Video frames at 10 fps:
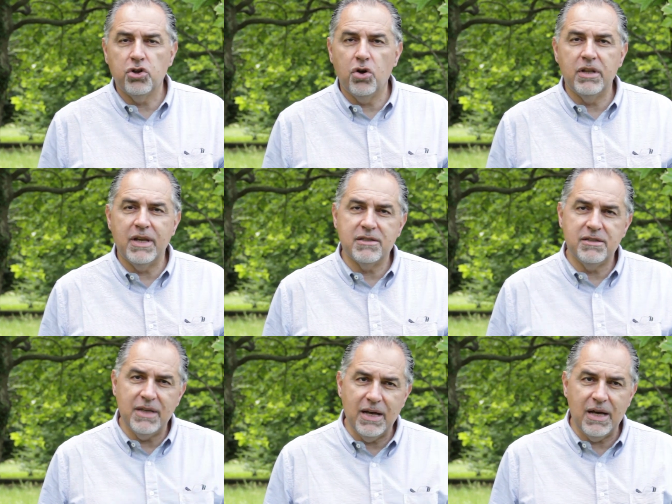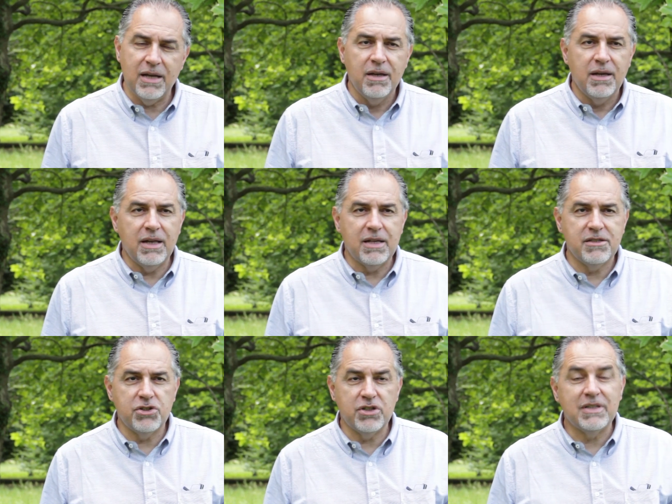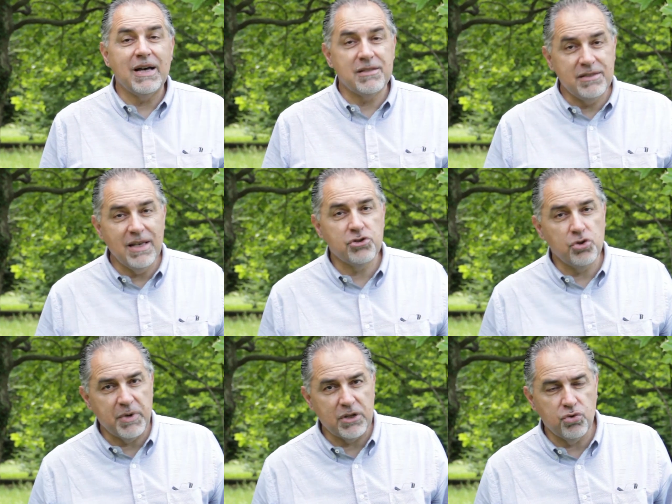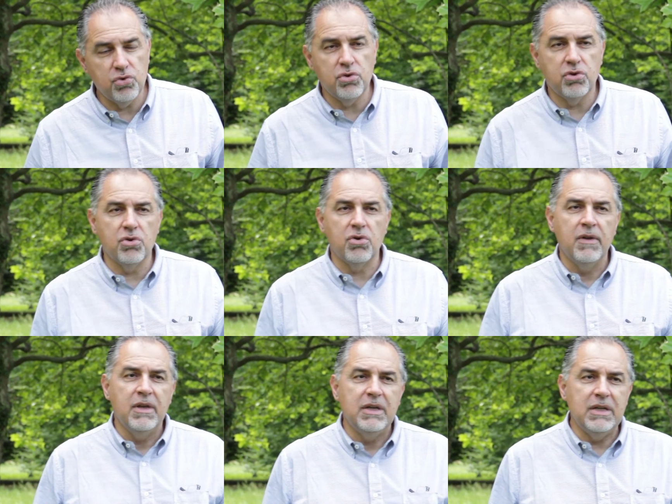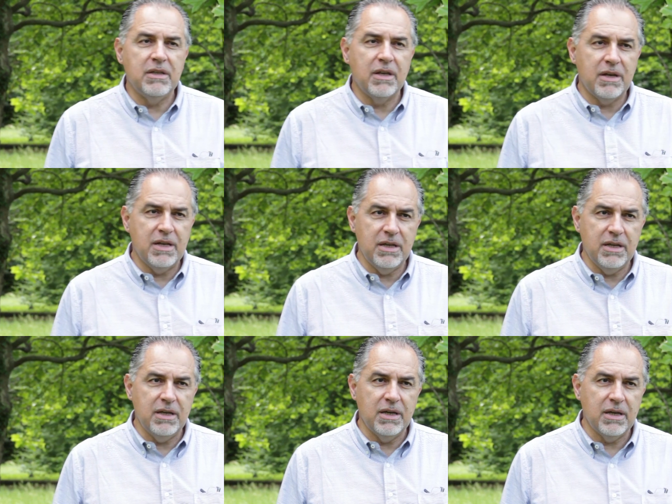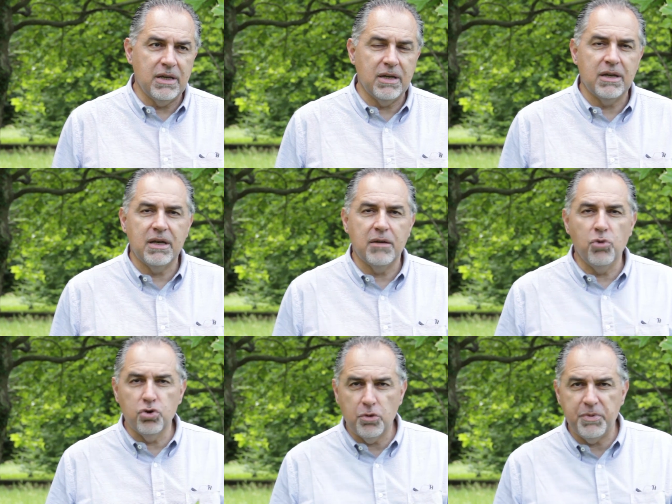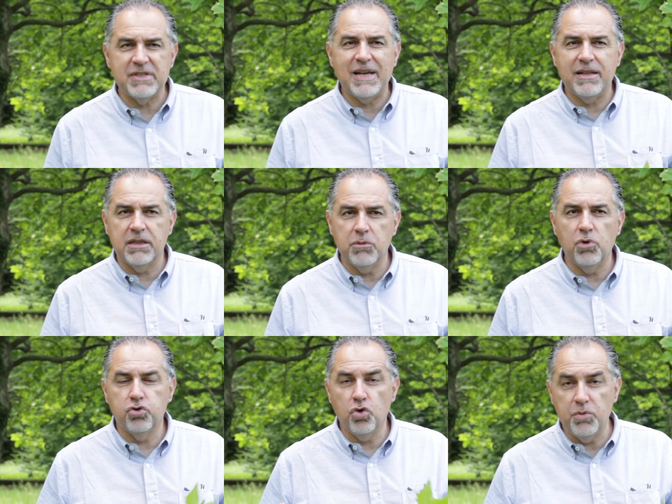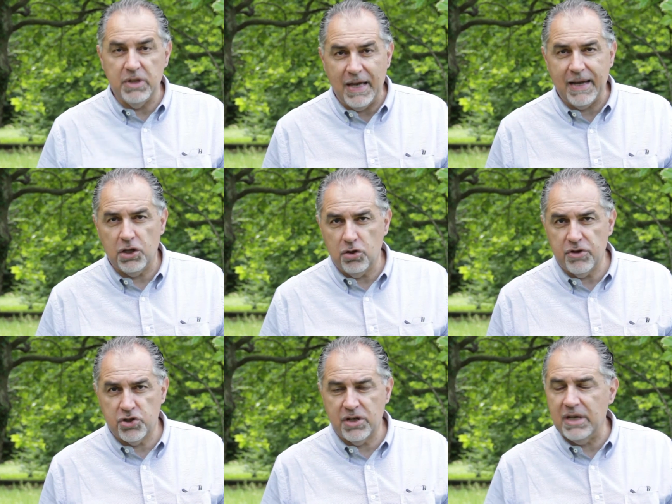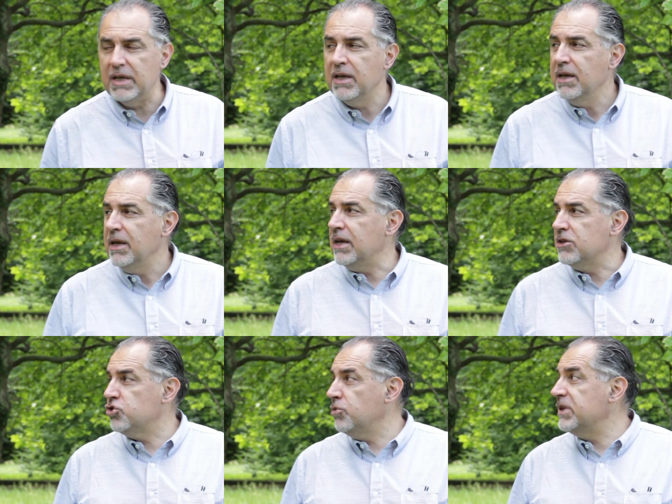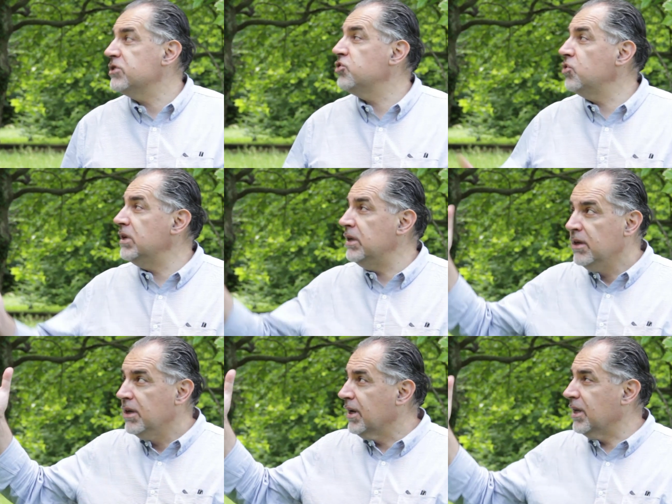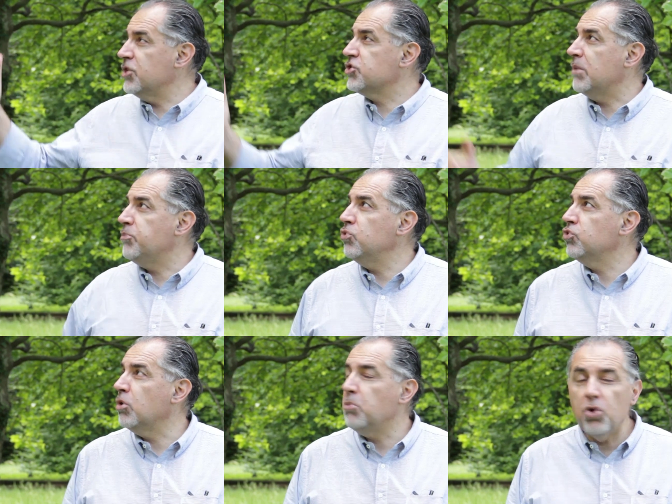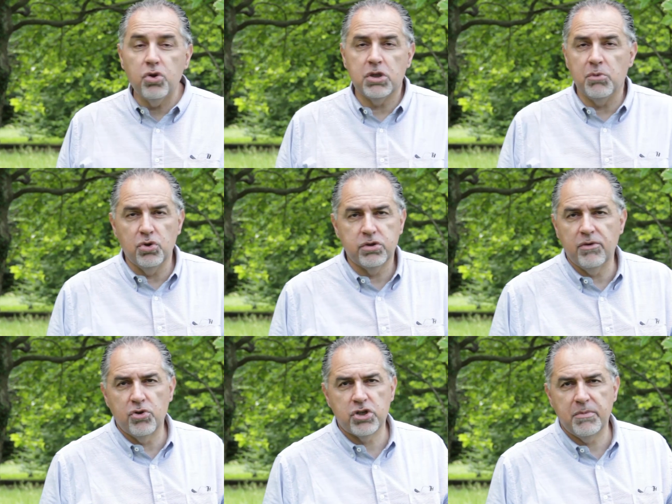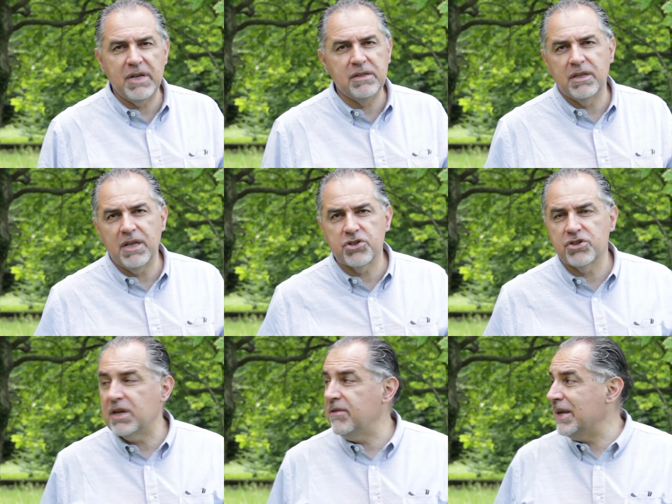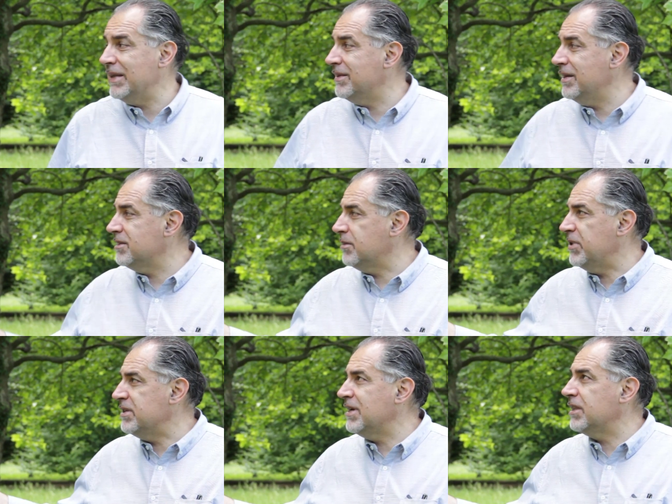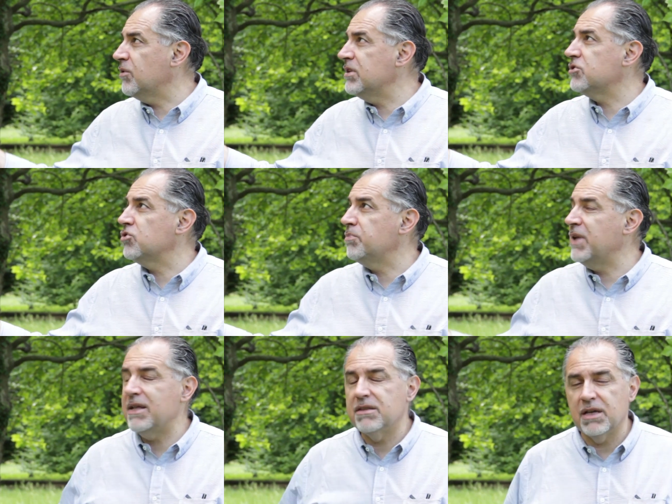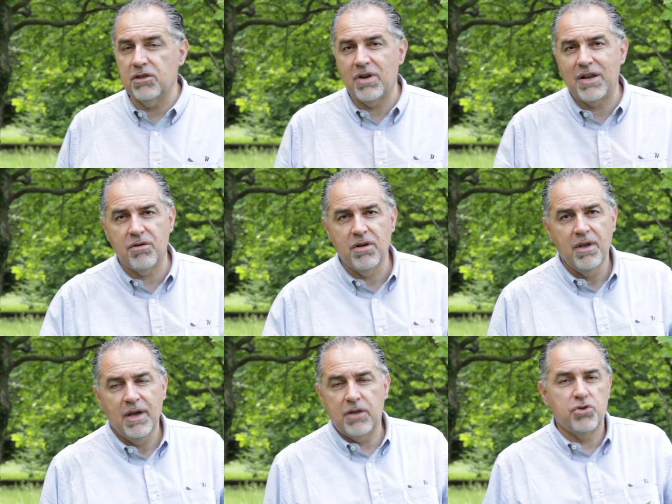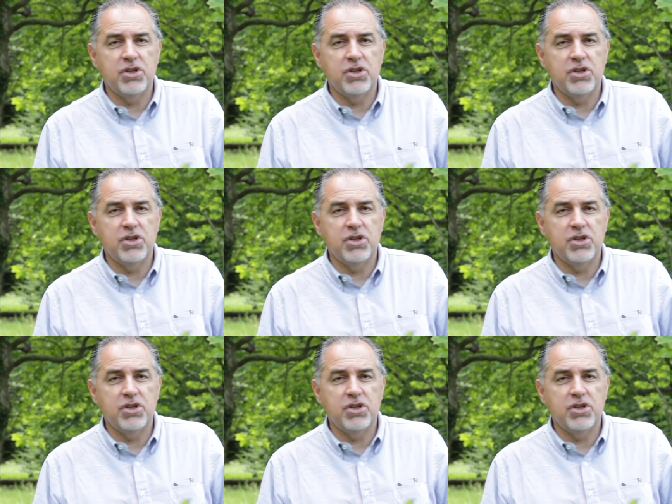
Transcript: tollera sia eh, la siccità sia soprattutto i terreni eh, molto pesanti, molto umidi anche dove c'è eh, sommersione, cresce appunto molto molto velocemente, riesce ad arrivare a altezze, pensate queste sono piante che non hanno, hanno